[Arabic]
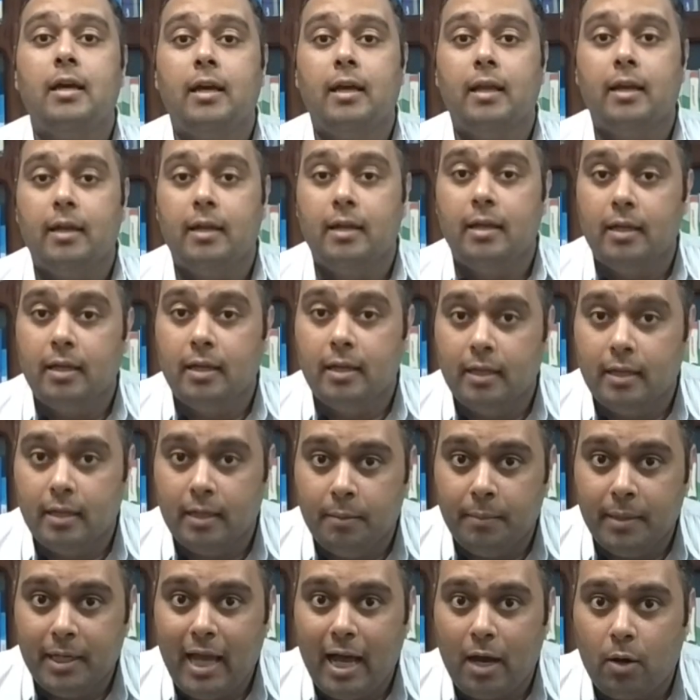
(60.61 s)

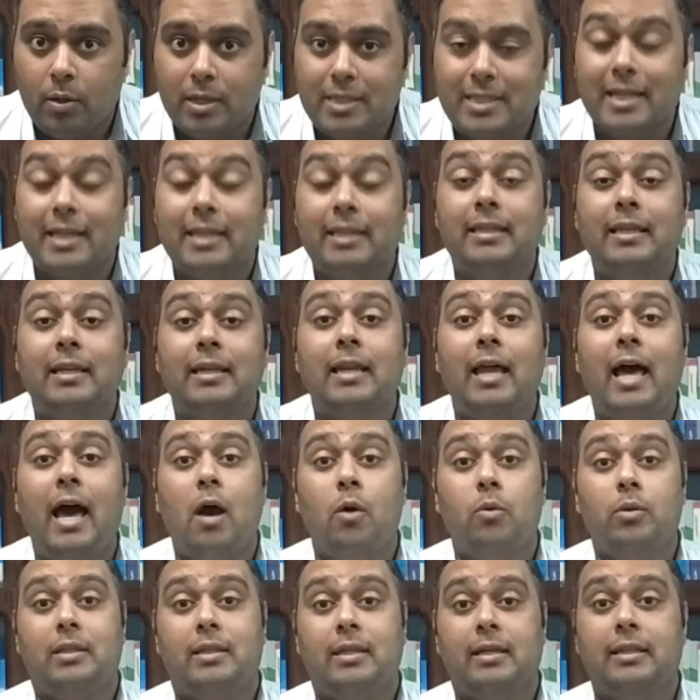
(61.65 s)
المنحه كويسه جدا
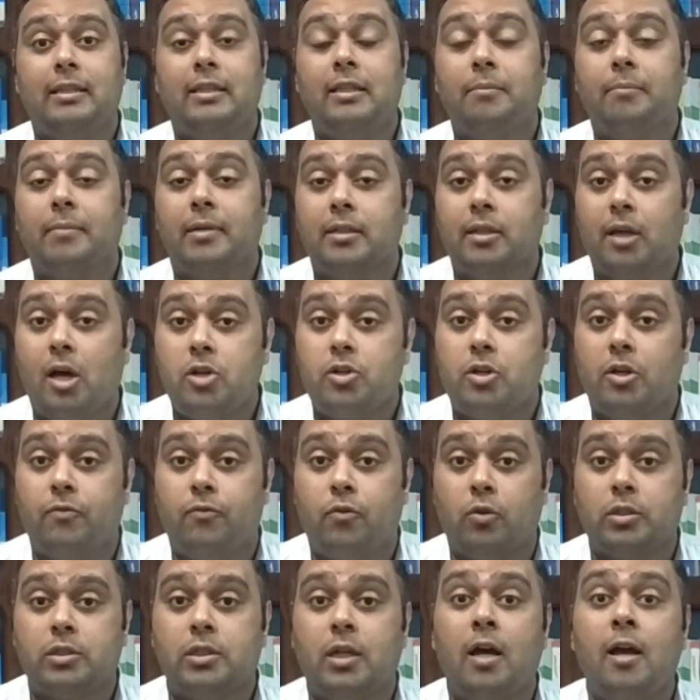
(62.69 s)
حاول تقدم ما تضيعش
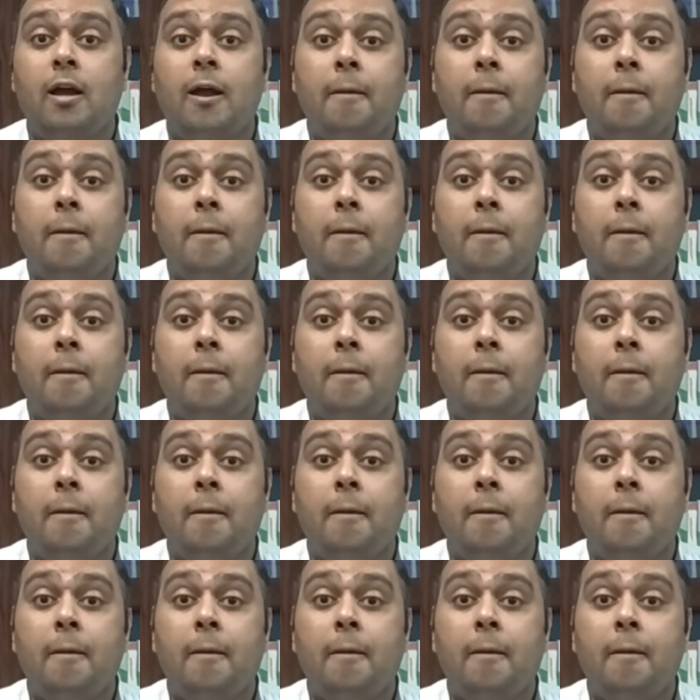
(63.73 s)
الفرصه